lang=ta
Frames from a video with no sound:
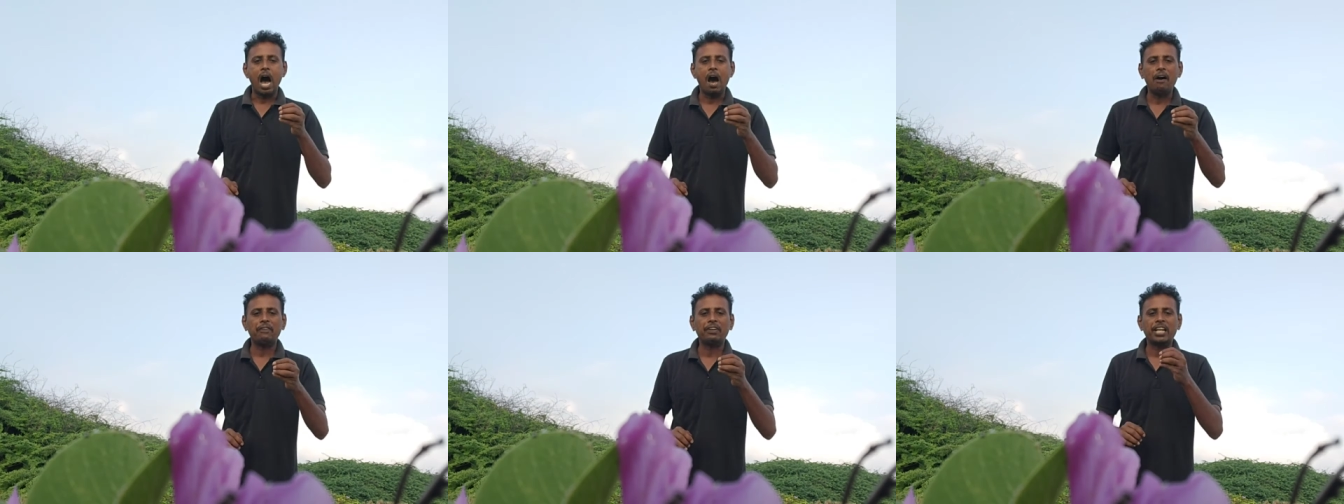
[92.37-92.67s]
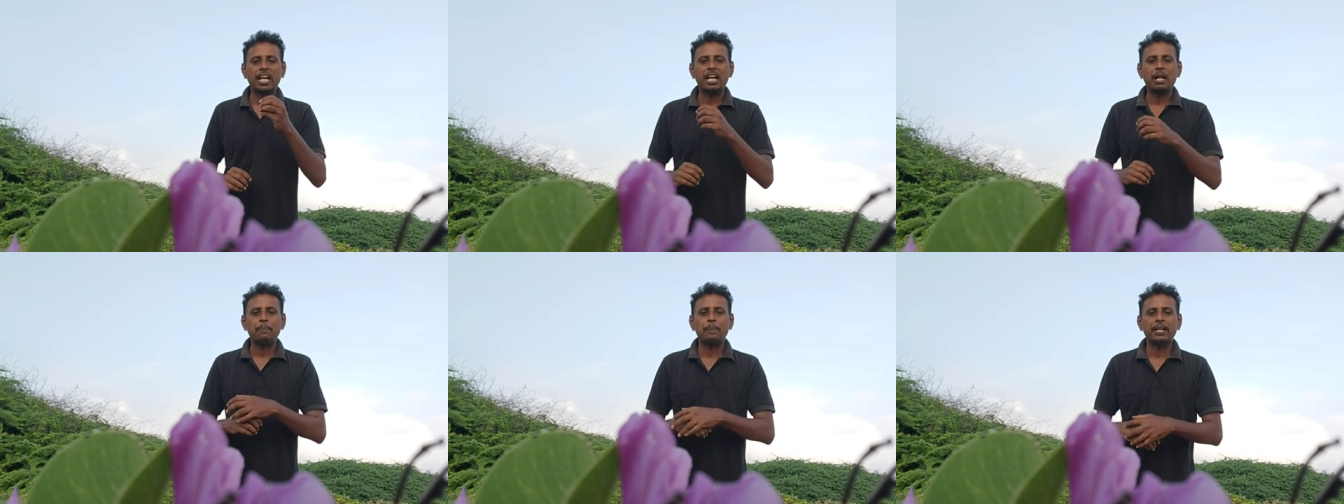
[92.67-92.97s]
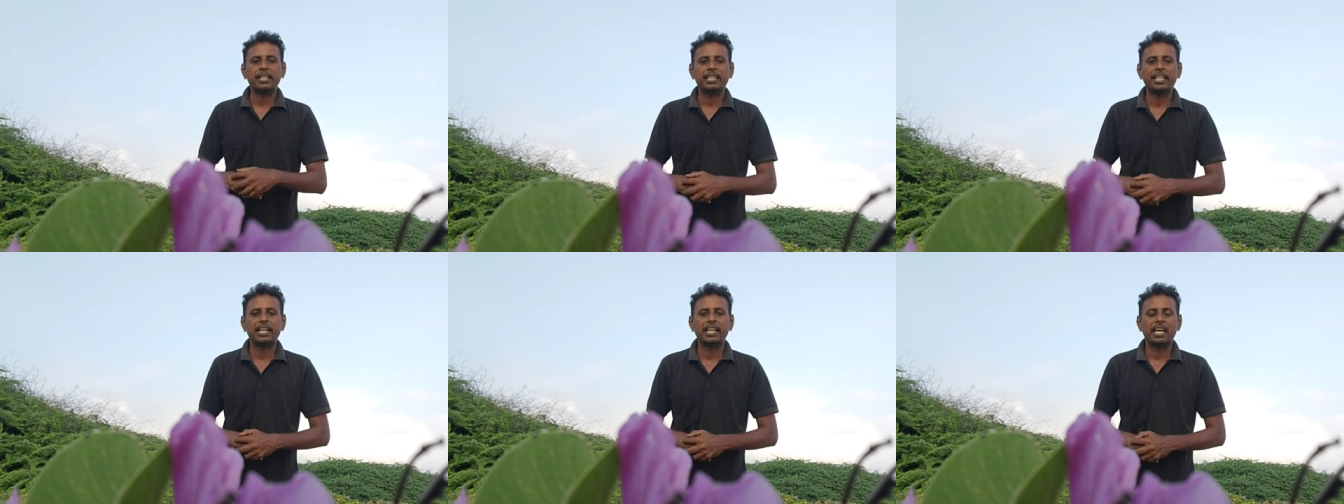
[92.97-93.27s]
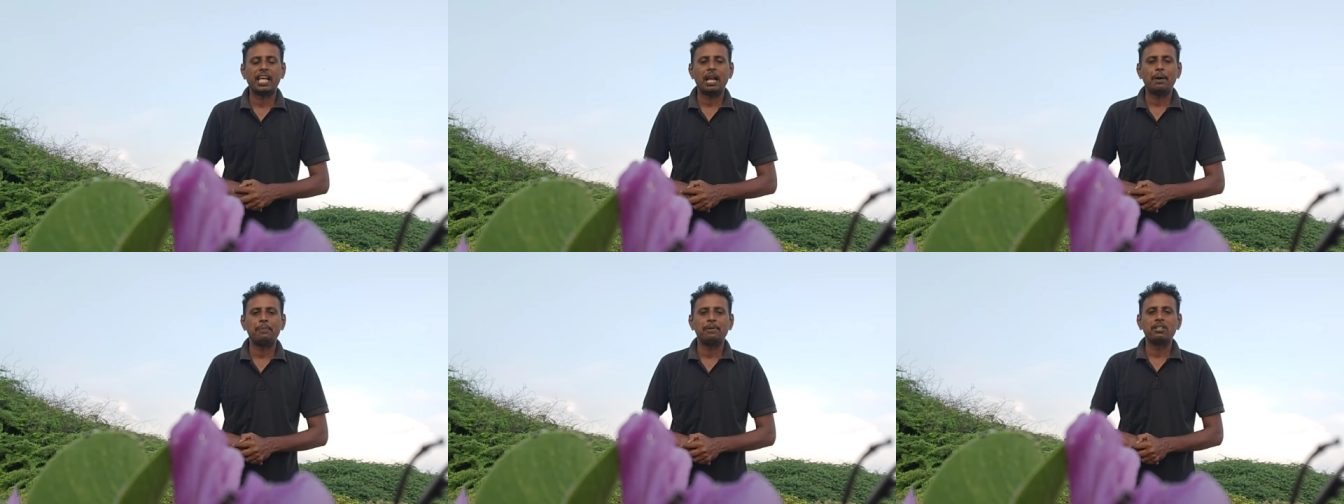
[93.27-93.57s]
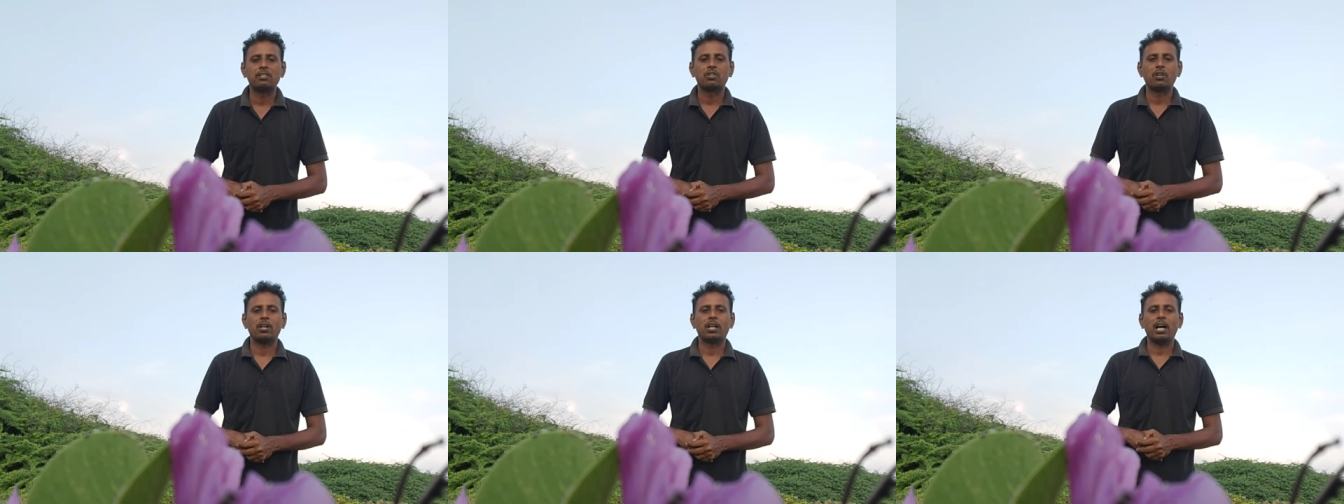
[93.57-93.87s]
அவர் என்ன பண்ணியிருந்திருக்கார்
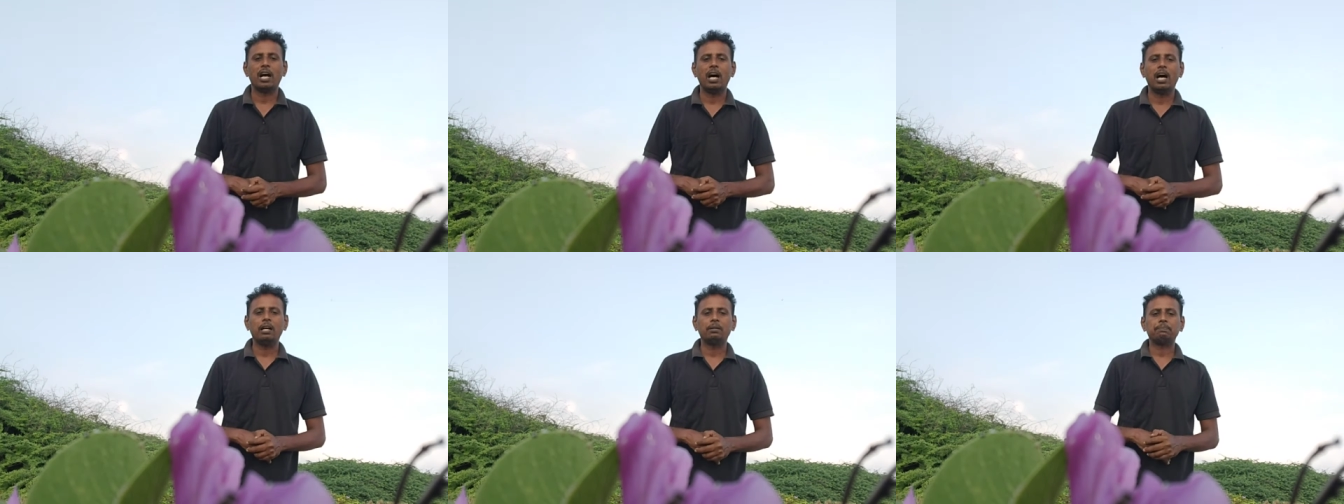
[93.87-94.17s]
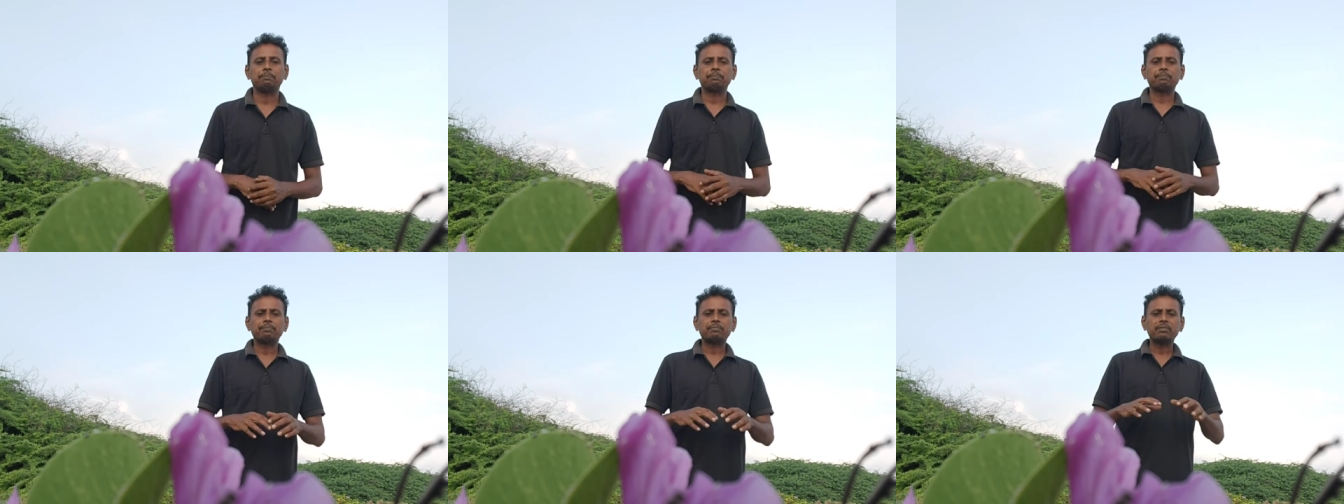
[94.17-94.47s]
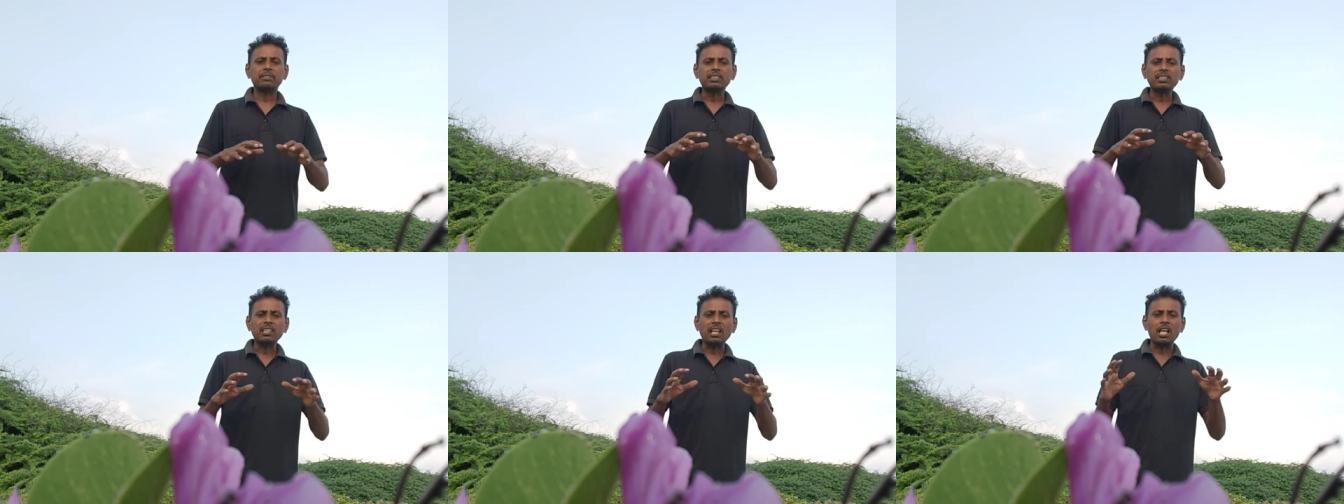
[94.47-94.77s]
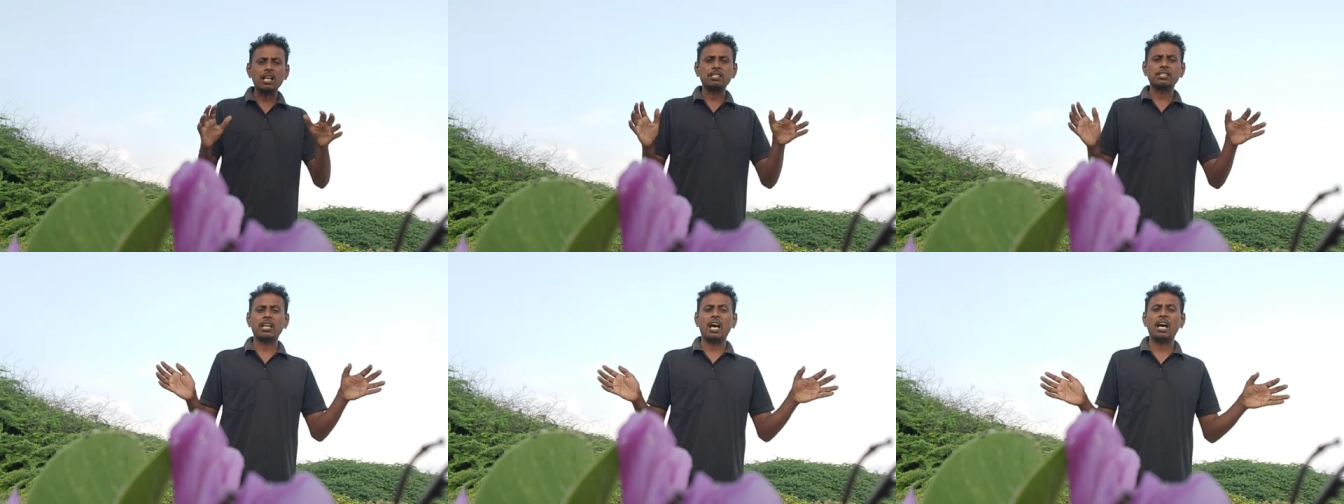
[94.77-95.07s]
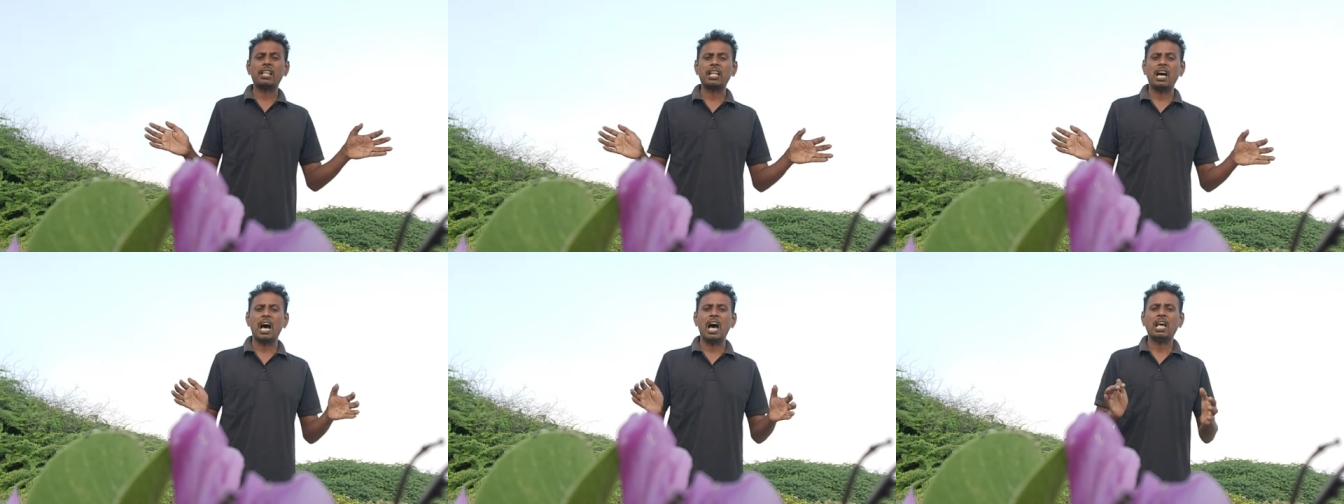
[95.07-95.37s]
அப்படின்னு சொன்னால்
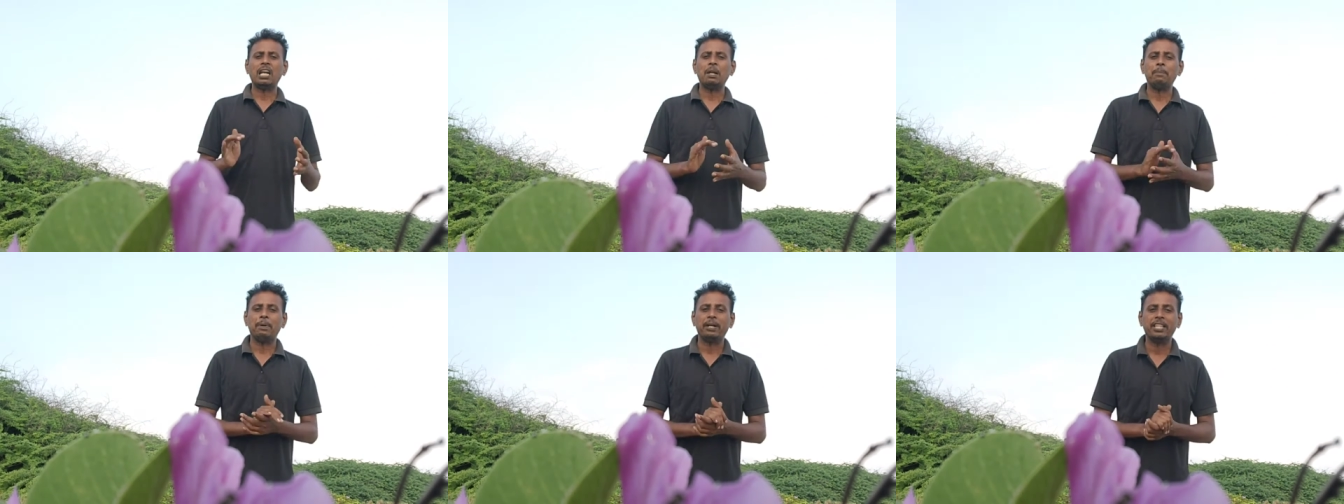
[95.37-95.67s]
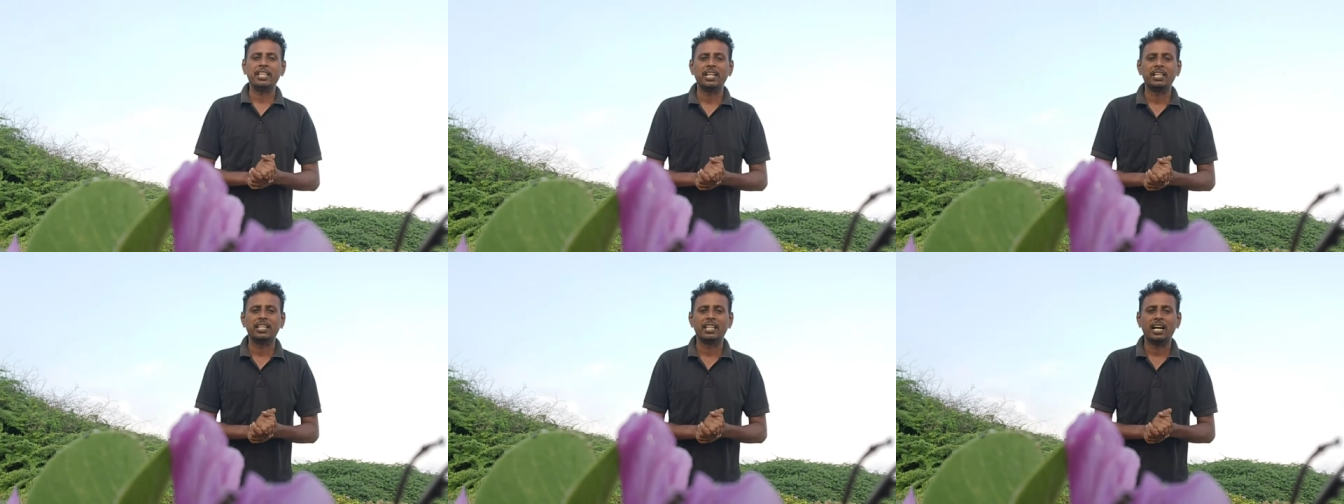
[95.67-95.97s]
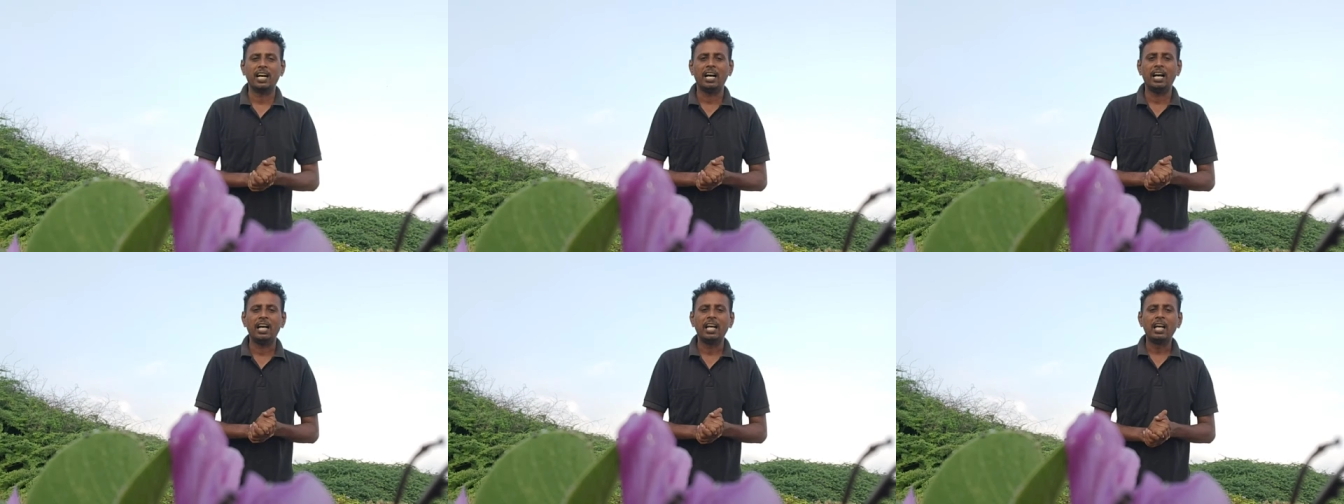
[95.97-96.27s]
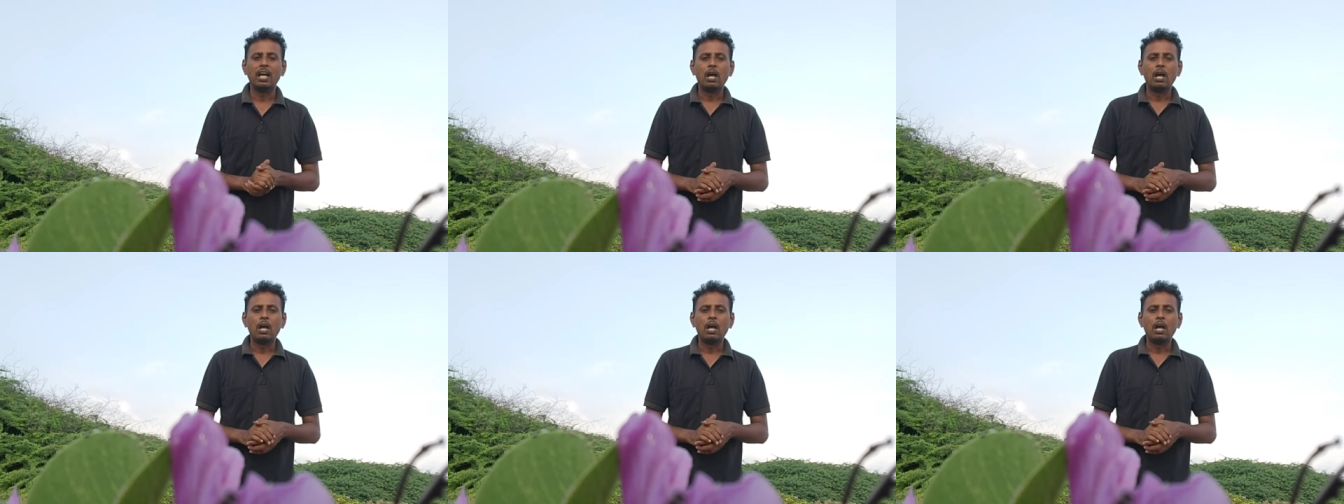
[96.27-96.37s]
சாதாரண மனிதன் தான்